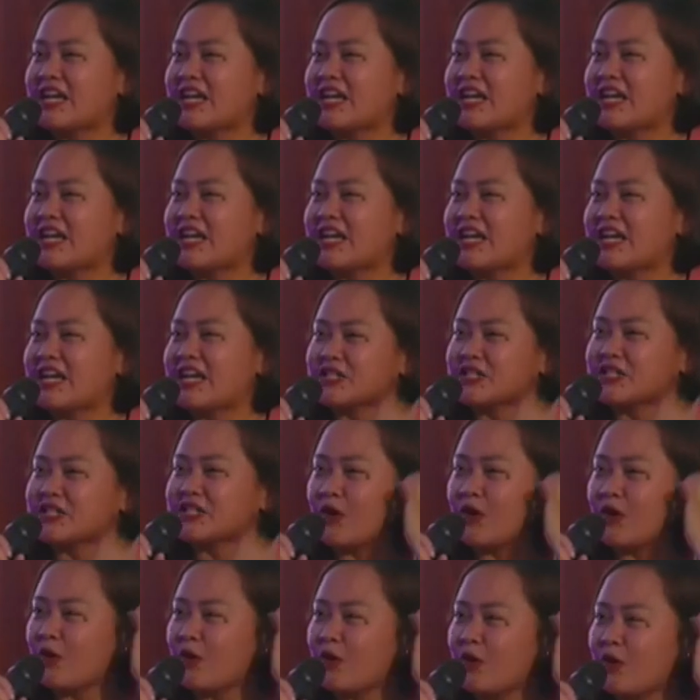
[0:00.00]
So um,
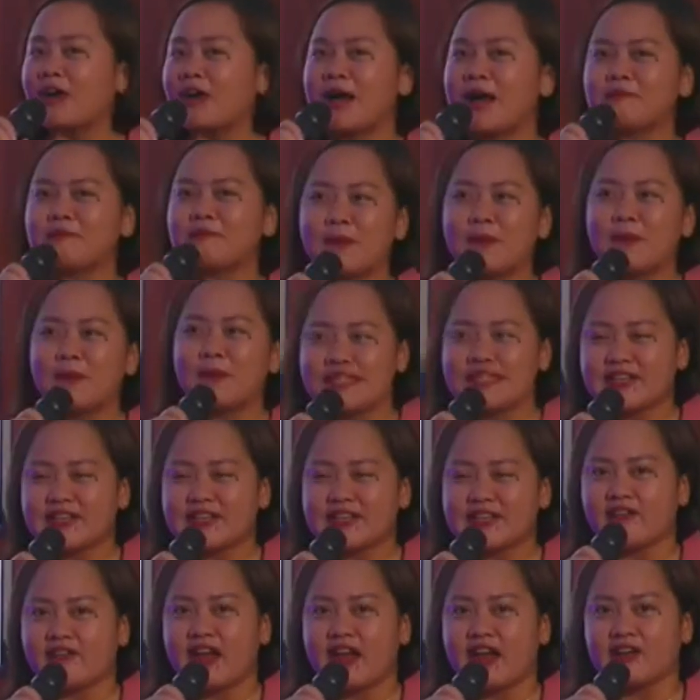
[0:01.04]
ako nga po pala si
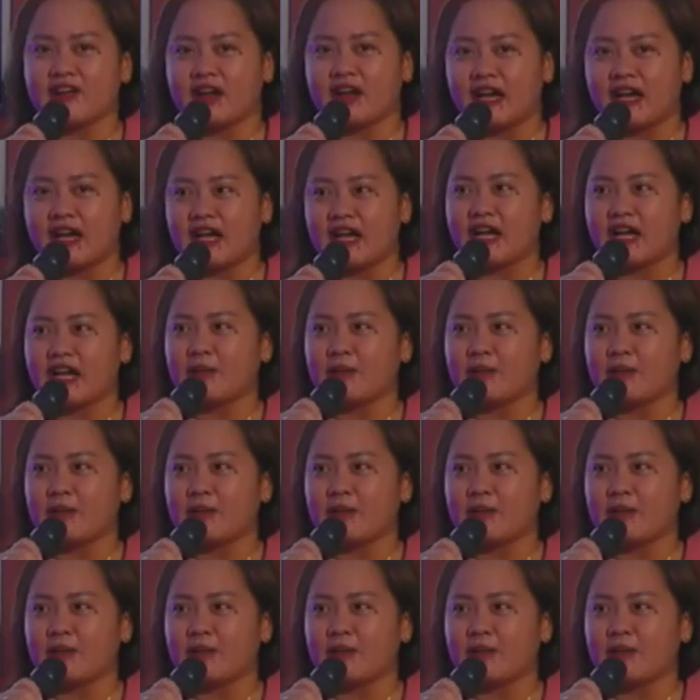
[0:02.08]
Vera.